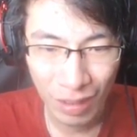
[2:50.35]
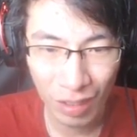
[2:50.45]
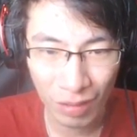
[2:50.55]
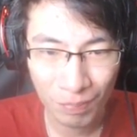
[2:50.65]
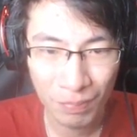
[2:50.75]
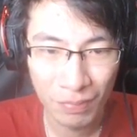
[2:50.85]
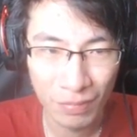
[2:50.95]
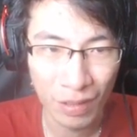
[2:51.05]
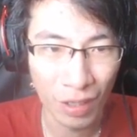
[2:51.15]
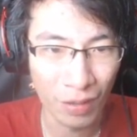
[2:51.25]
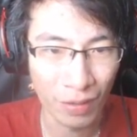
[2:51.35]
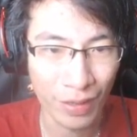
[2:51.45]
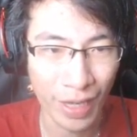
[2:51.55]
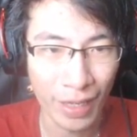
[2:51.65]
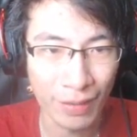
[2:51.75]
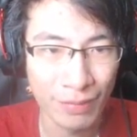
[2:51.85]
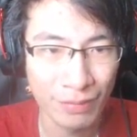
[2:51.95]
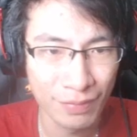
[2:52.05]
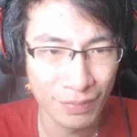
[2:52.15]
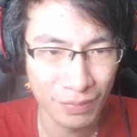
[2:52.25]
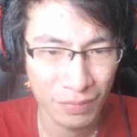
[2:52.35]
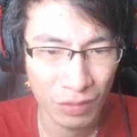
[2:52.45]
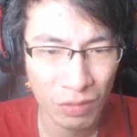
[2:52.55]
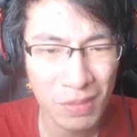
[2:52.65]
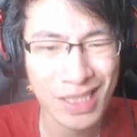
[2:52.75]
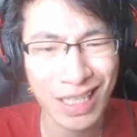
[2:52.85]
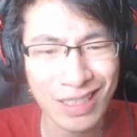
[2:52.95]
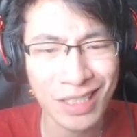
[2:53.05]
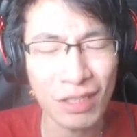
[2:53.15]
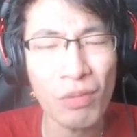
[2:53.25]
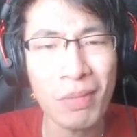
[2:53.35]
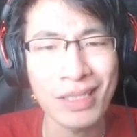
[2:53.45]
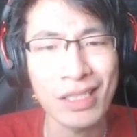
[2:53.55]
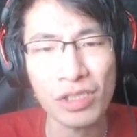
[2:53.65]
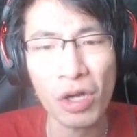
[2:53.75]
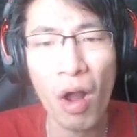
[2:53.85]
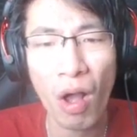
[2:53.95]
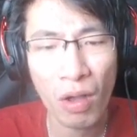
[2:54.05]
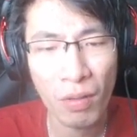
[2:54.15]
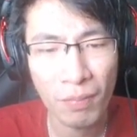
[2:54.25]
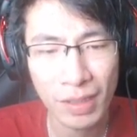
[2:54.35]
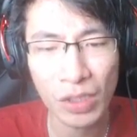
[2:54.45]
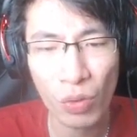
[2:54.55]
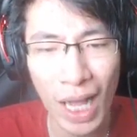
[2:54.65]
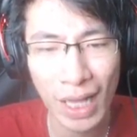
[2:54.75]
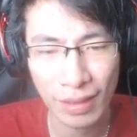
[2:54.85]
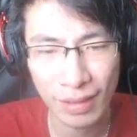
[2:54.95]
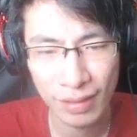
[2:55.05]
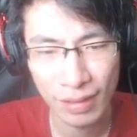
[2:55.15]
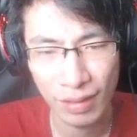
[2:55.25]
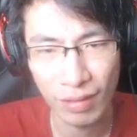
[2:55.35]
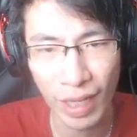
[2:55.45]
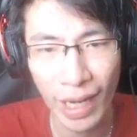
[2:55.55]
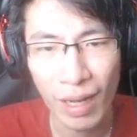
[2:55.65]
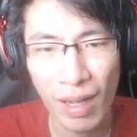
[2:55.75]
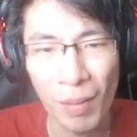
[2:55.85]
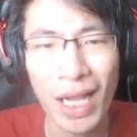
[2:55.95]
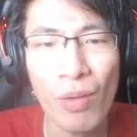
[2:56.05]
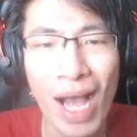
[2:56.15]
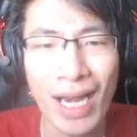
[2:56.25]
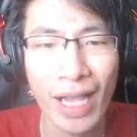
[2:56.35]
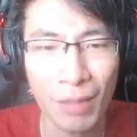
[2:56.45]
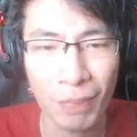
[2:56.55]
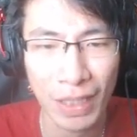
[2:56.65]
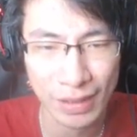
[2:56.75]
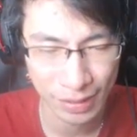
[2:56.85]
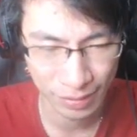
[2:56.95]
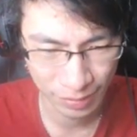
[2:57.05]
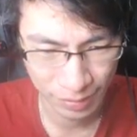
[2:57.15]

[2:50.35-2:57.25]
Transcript: Huh. Oke. Okay. Gue masih kecil. Gue masih strong. Masih kuat. Oke? Eh, apalagi gue anak iblis.